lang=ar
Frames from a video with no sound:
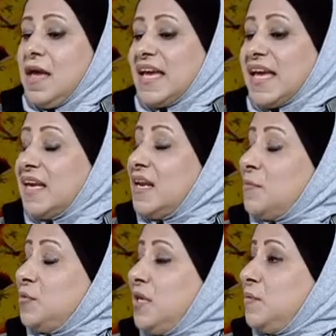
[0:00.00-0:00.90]
كان
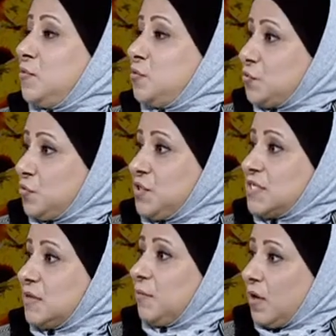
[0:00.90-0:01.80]
لابد من وجود
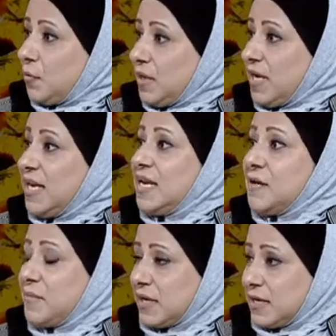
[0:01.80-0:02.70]
جسم قوي لا
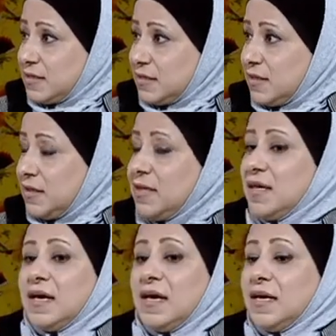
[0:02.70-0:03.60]
مركزي
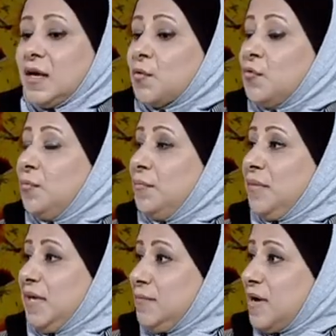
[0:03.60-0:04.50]
يقوم
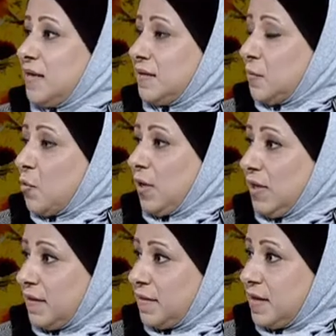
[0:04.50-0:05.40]
بحماية الموقع
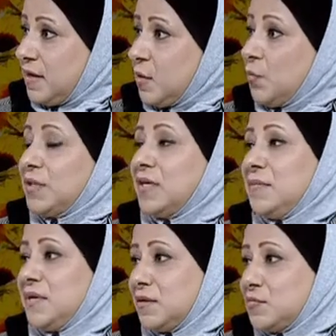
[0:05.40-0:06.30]
الأثري
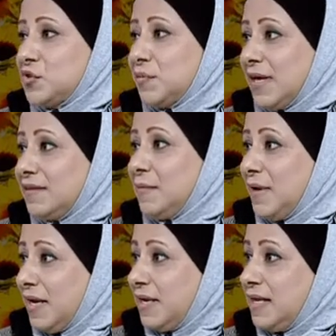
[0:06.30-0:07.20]
وتنمية المجتمعات
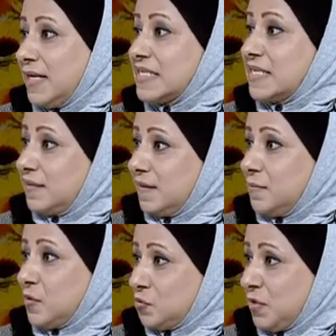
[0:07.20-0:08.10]
المحلية الستة
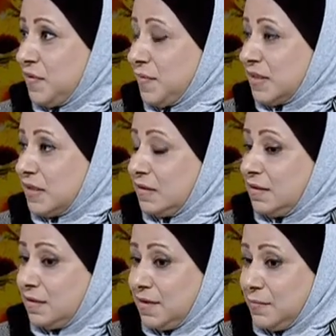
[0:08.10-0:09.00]
الموجودة في منطقة
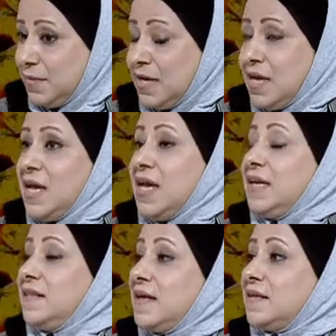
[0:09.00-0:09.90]
الإقليم
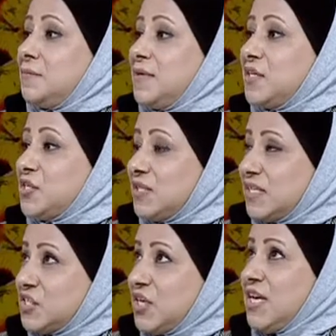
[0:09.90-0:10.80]
لذا تم
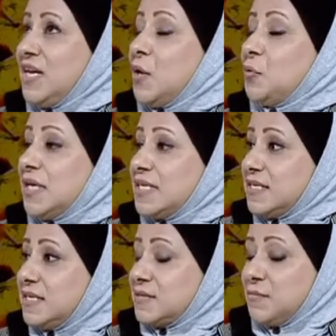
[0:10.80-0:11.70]
تشكيل أو
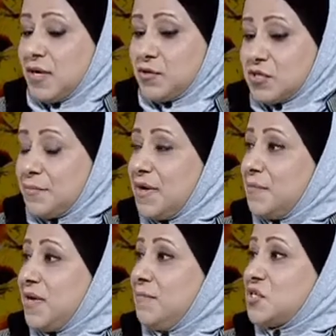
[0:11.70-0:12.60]
تأسيس ما يسمى
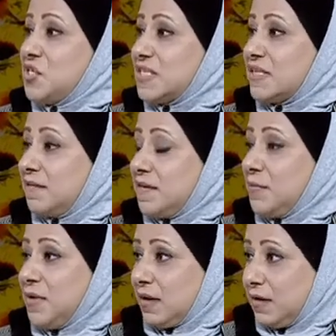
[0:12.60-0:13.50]
بمجلس
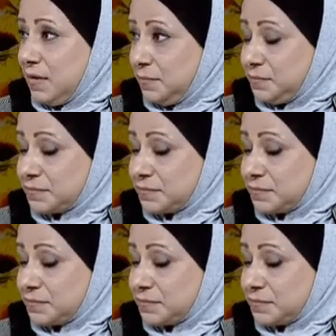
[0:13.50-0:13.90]
تنظيم الإقليم